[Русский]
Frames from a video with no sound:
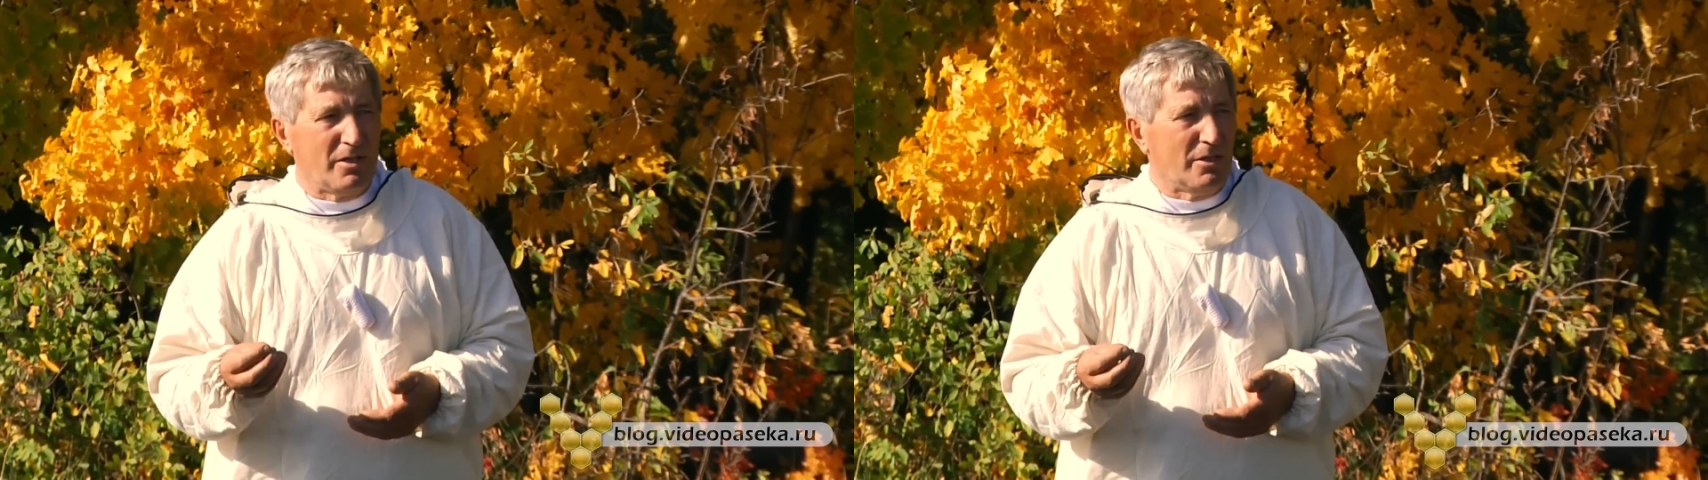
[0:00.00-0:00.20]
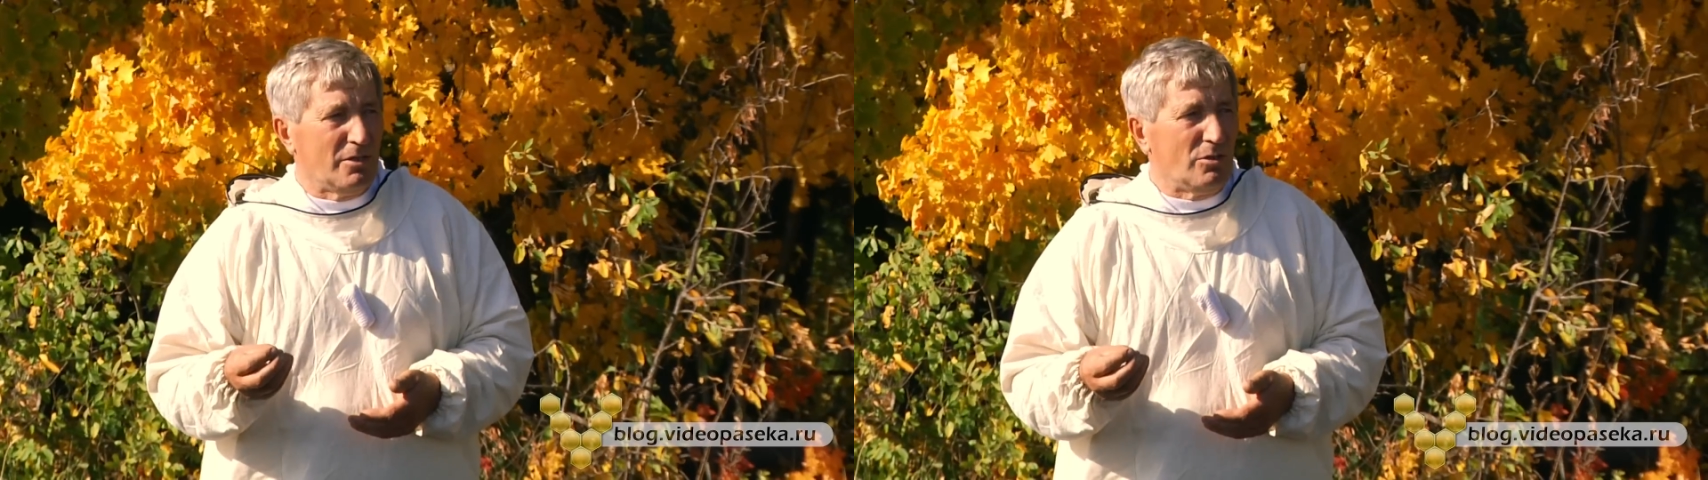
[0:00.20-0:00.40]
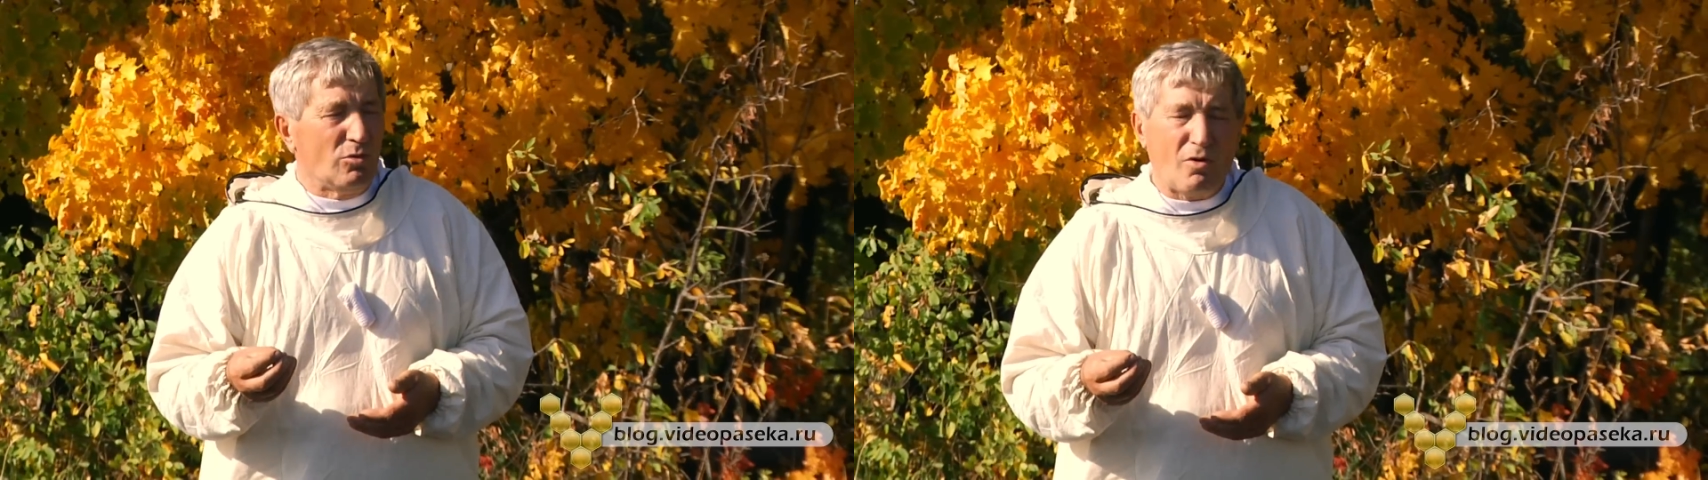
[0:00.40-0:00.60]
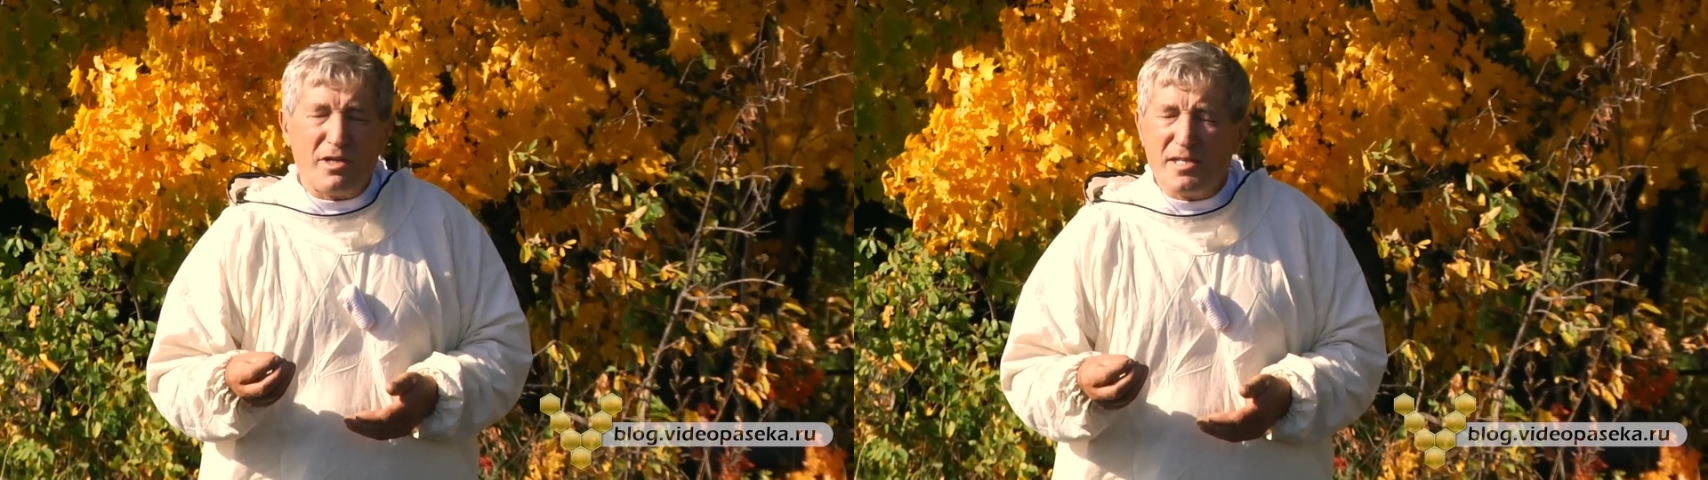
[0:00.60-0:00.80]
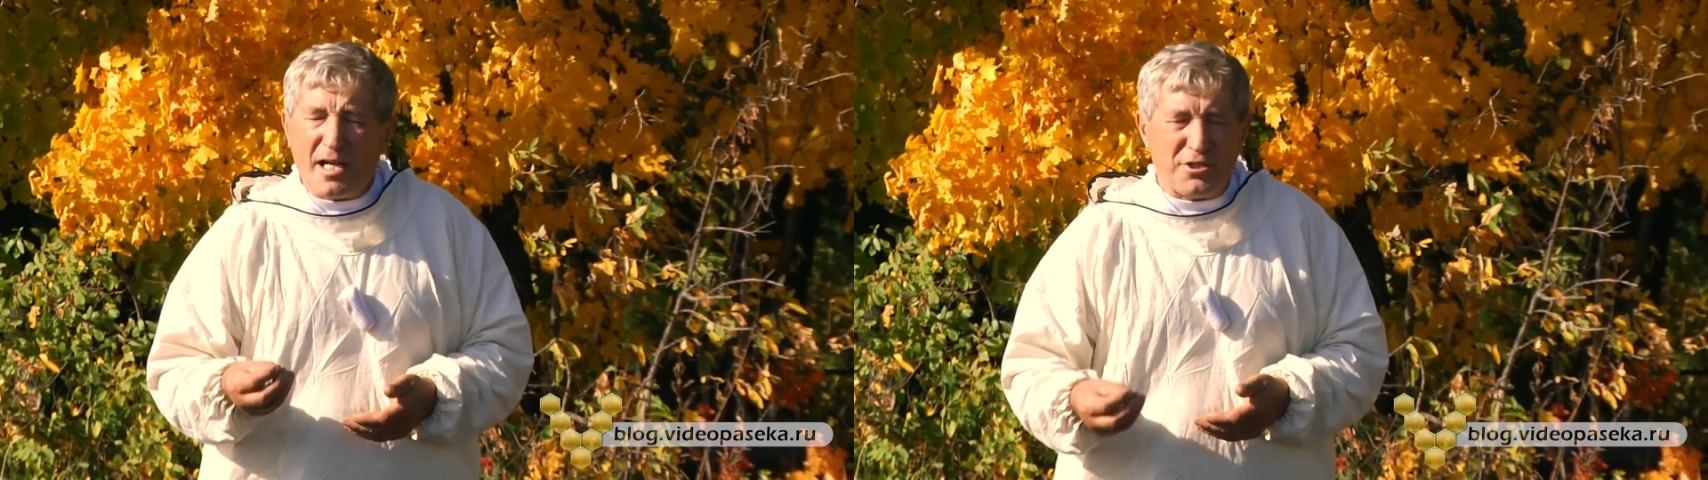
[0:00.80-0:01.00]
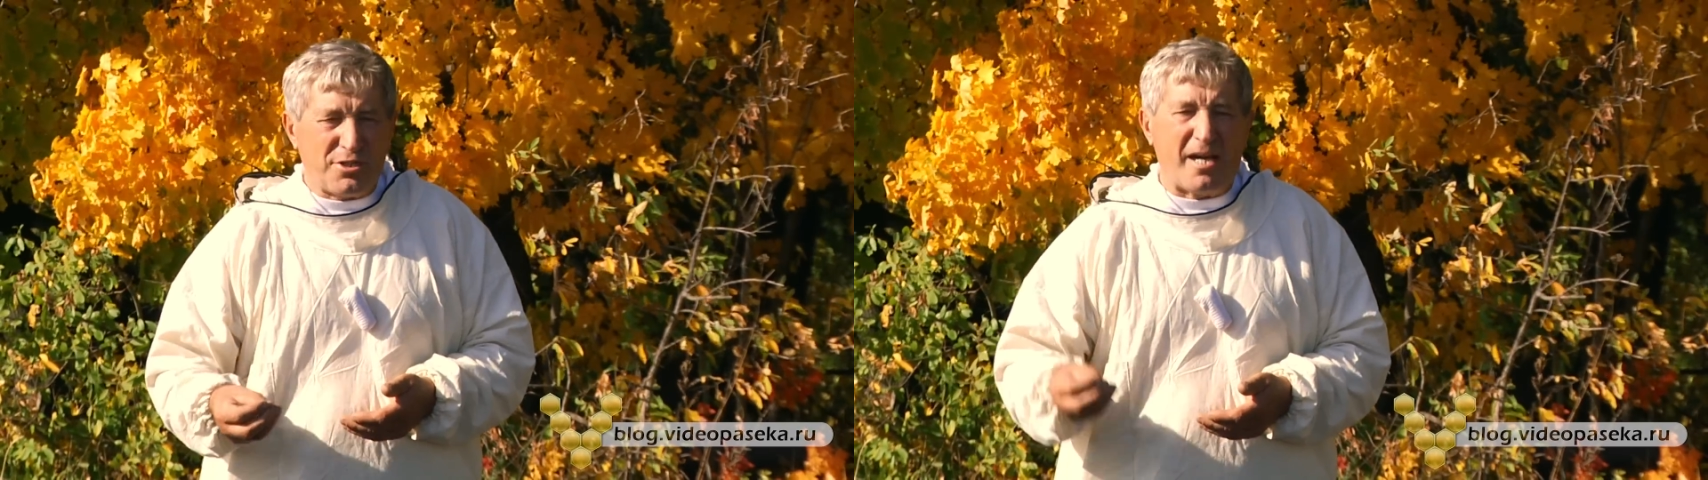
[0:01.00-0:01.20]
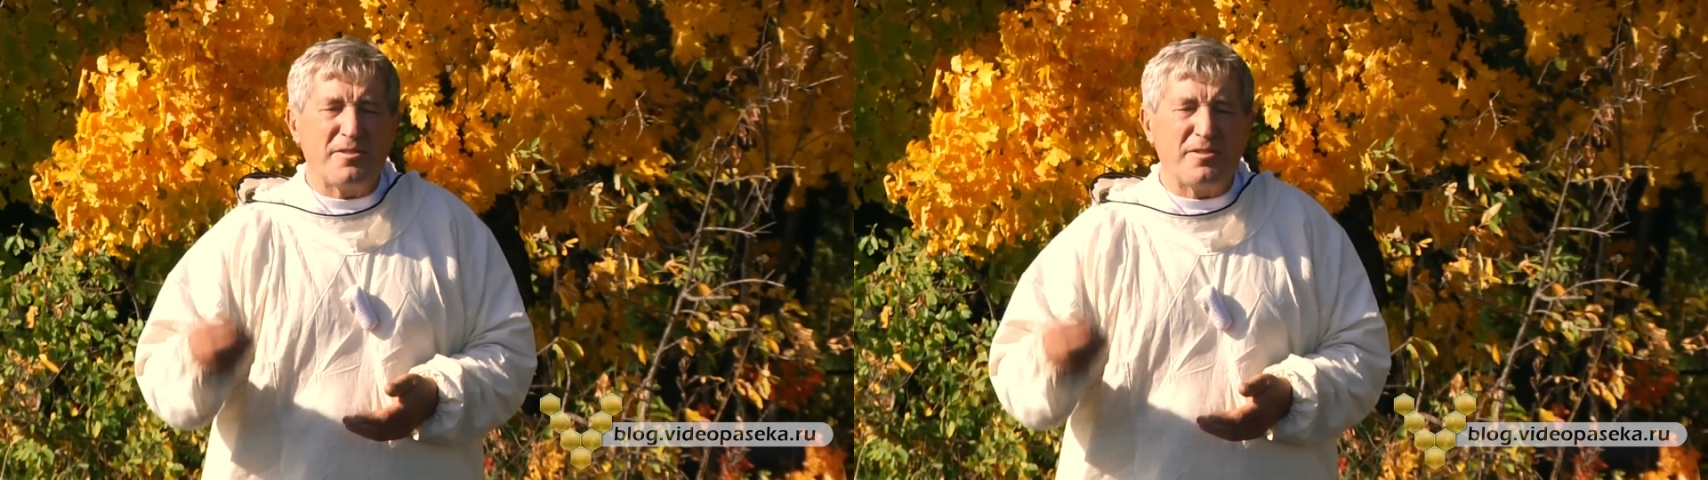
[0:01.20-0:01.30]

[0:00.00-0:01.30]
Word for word: Но я считаю,